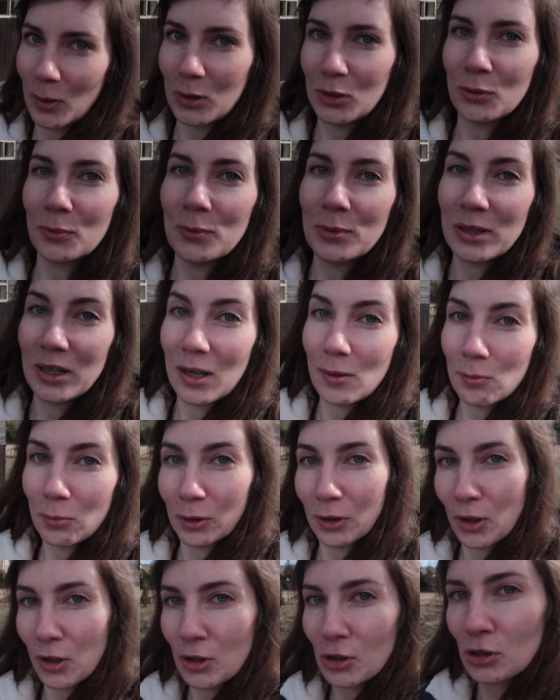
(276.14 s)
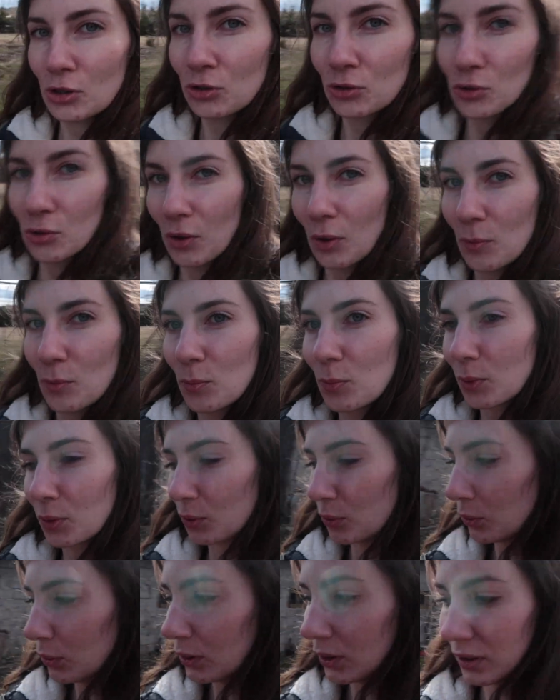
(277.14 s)
Пойдемте, я покажу вам
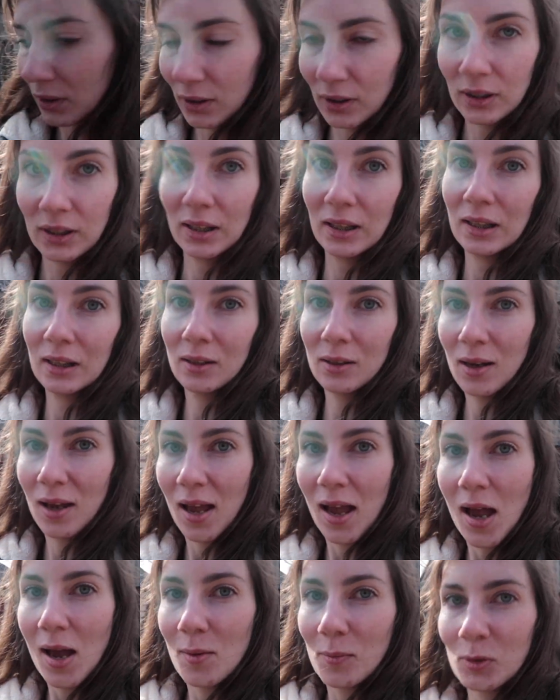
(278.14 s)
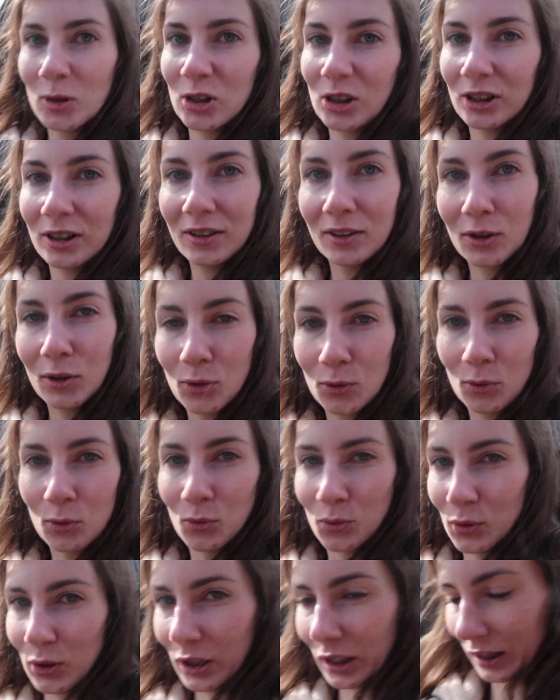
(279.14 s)
пруд и пчелиные
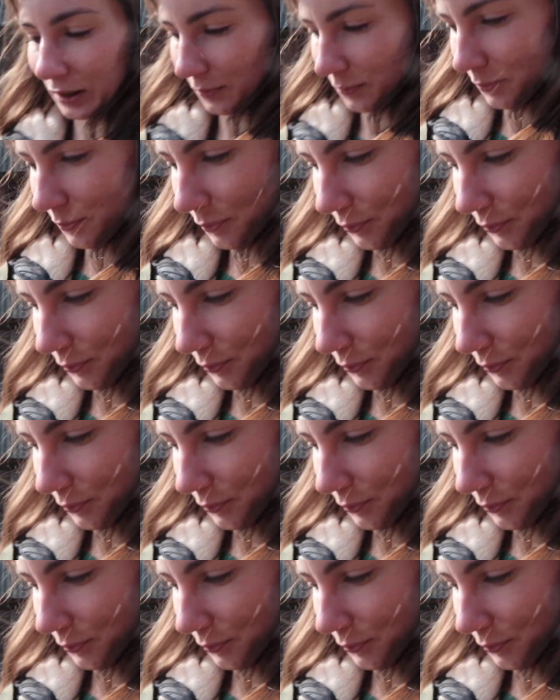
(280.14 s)
ульи.